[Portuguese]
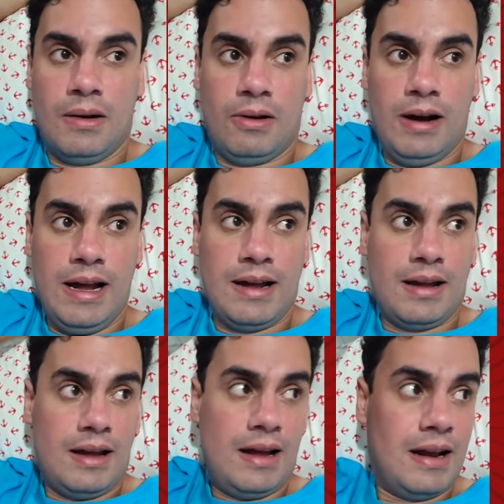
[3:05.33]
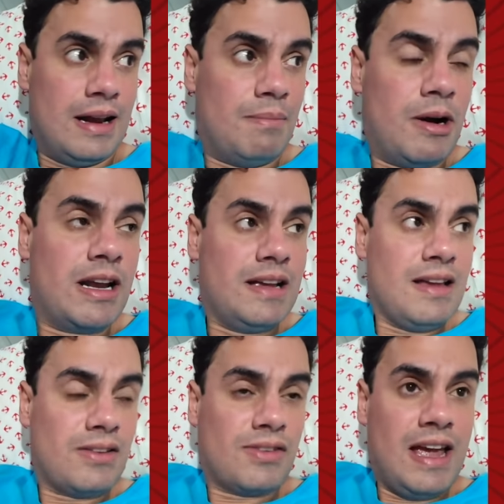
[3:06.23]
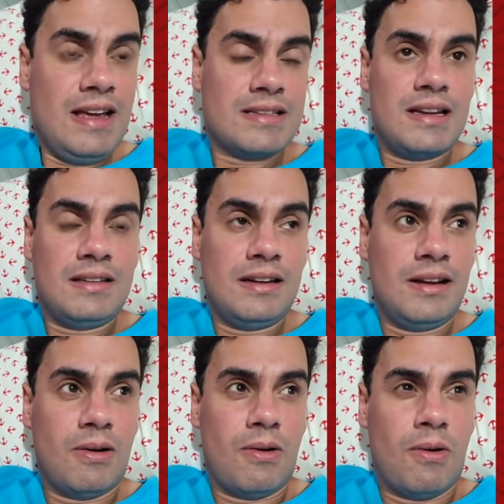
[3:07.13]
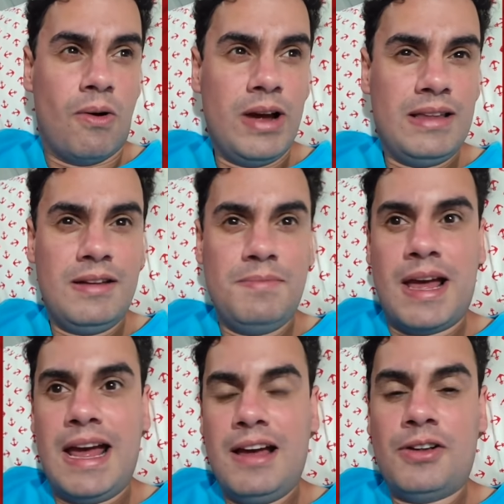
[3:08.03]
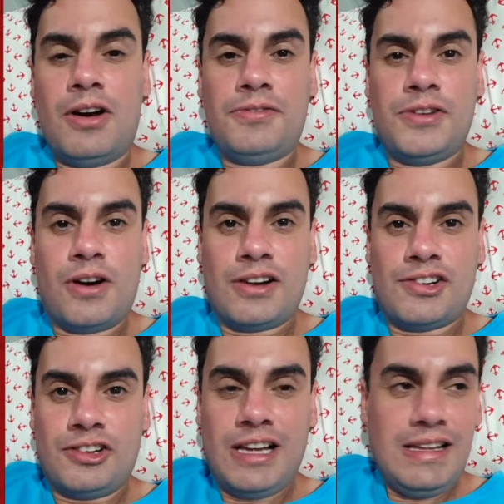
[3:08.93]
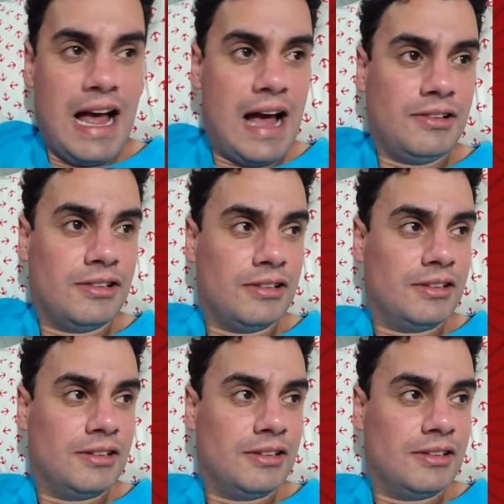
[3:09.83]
Olha, é, na maioria das vezes, entre 8 e meia, 9 horas, eu já tô deitado.